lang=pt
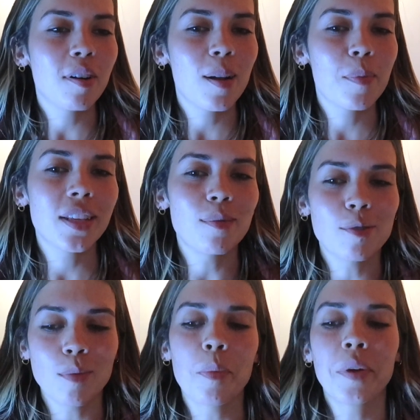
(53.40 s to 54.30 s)
agora para
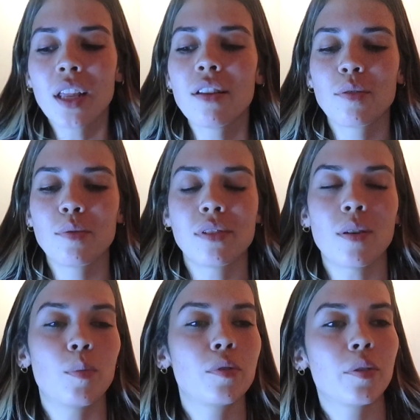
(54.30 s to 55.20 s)
termos uma pequena
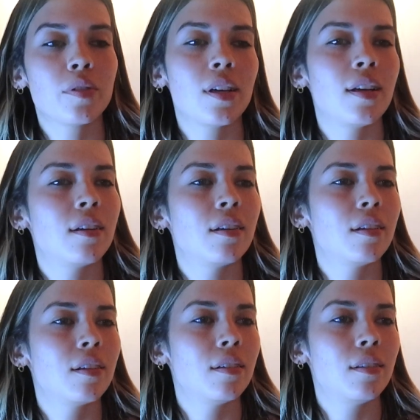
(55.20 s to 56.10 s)
introdução, porque eu sei
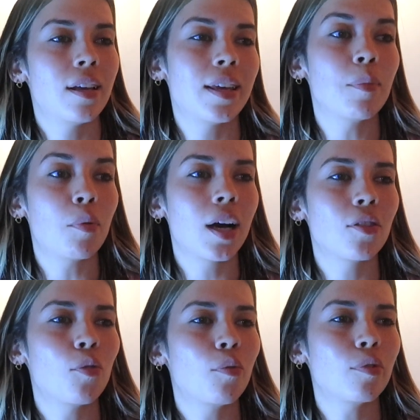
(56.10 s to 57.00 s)
que daqui a
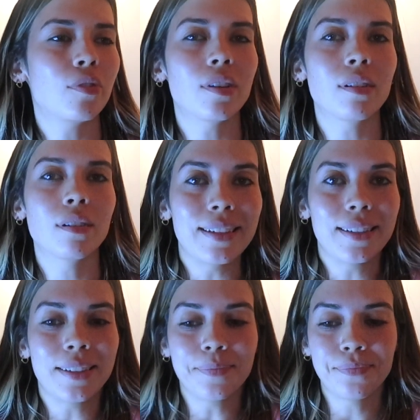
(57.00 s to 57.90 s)
bocado não vou ter.
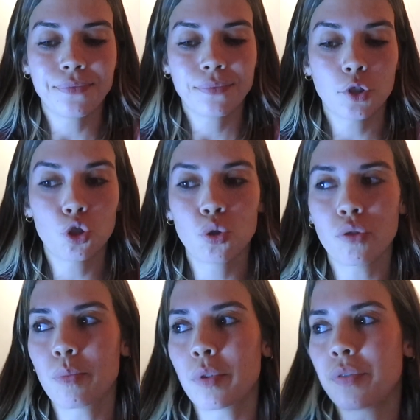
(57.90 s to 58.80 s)
Uh
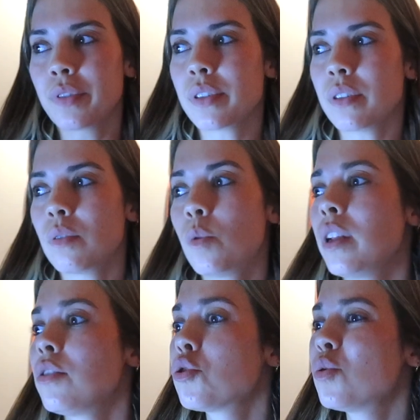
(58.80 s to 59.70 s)
estouve para o fazer.
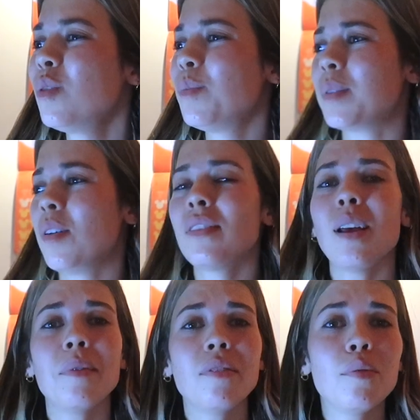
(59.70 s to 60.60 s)
Coelho, desculpa, agora
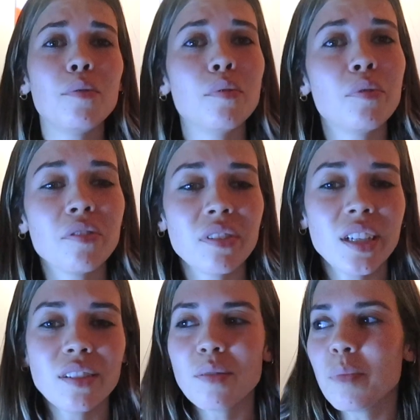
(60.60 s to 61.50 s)
estava a ter um cufo com a
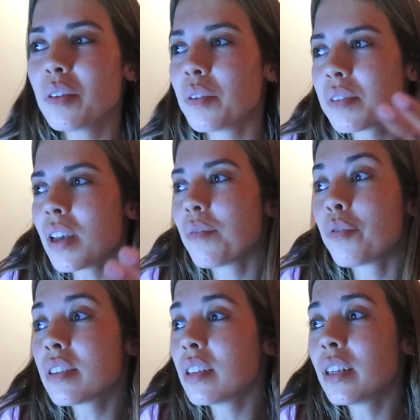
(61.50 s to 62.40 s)
trigger de comigo, eu sei,
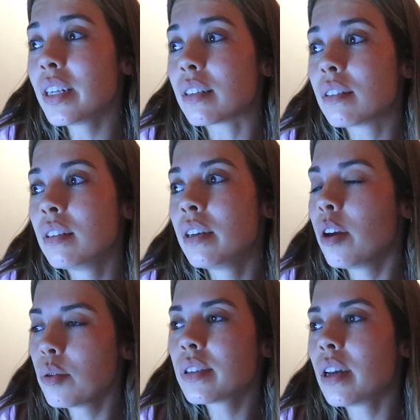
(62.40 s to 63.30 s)
foi sem querer.
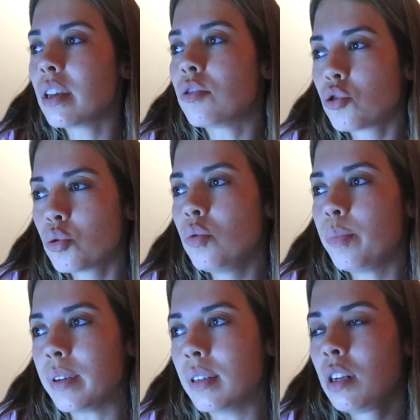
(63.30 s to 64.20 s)
Eu sei,
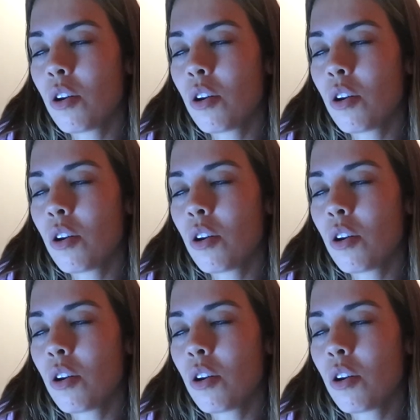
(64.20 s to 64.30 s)
desculpa,